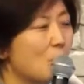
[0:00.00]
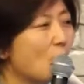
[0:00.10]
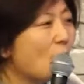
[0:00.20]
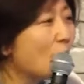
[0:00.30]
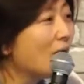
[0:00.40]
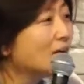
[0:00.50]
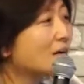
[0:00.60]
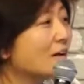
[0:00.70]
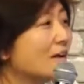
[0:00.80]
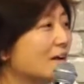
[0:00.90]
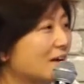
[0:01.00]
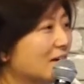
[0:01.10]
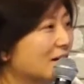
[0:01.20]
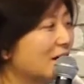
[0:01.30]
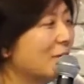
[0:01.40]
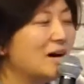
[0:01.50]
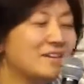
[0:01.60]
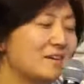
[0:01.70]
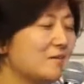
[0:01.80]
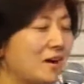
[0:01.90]
왜 화를 내?
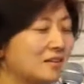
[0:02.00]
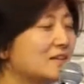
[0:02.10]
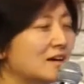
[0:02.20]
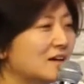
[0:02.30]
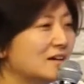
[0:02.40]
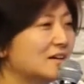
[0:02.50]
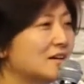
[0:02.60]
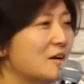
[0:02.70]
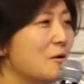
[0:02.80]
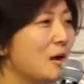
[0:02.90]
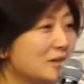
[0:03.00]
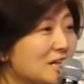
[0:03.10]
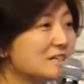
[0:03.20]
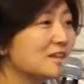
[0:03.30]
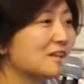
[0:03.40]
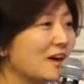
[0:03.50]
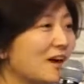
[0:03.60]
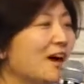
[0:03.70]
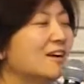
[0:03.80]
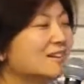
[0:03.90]
화낸 거 아니야.
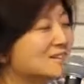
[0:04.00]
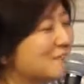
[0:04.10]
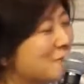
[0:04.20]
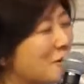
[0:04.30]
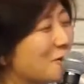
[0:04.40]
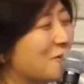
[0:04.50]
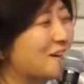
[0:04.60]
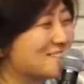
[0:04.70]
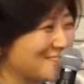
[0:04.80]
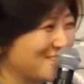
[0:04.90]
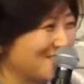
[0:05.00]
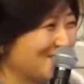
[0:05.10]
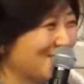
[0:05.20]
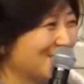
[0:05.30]
화냈잖아. 아이씨, 외로워져요.